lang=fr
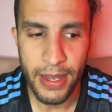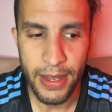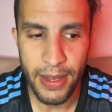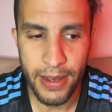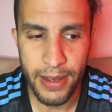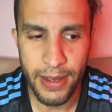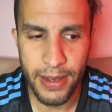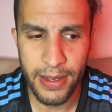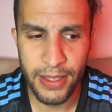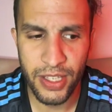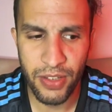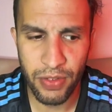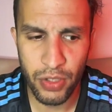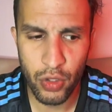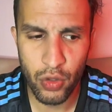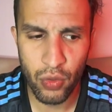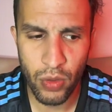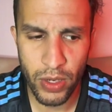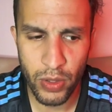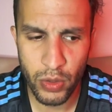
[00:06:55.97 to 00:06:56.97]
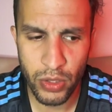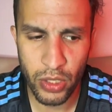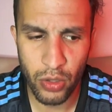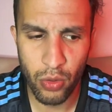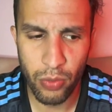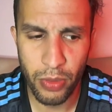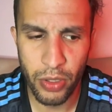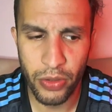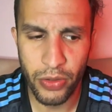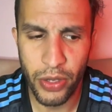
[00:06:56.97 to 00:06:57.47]
Euh, qui va se jouer au stade de
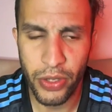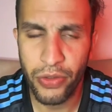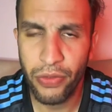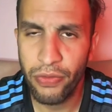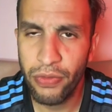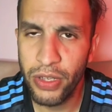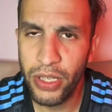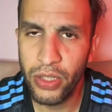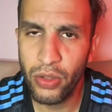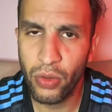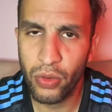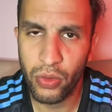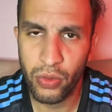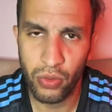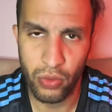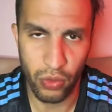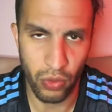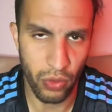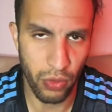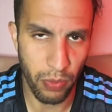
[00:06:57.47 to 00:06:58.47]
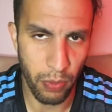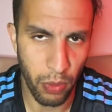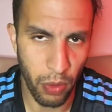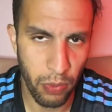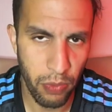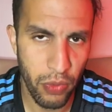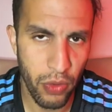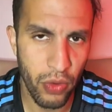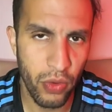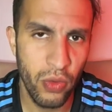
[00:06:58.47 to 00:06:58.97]
milieu de fille donc sur une
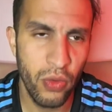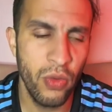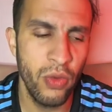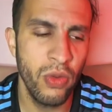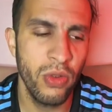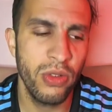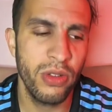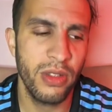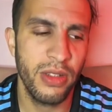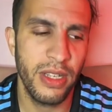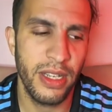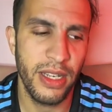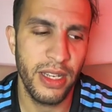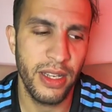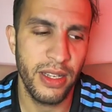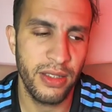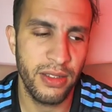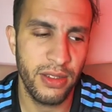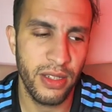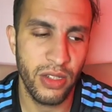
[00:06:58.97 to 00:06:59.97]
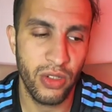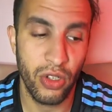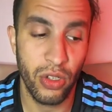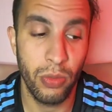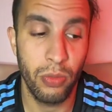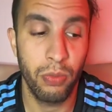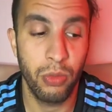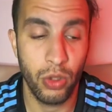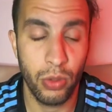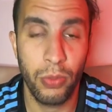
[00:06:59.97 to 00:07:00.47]
bonne pelouse. Et c'est ce que
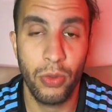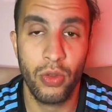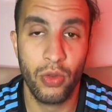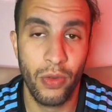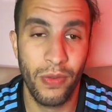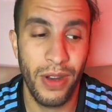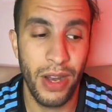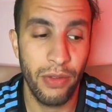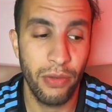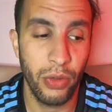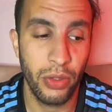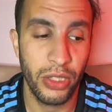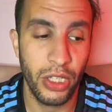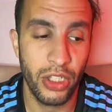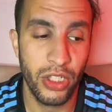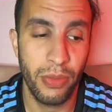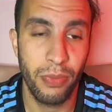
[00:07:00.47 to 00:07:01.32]
je pense qu'on va avantager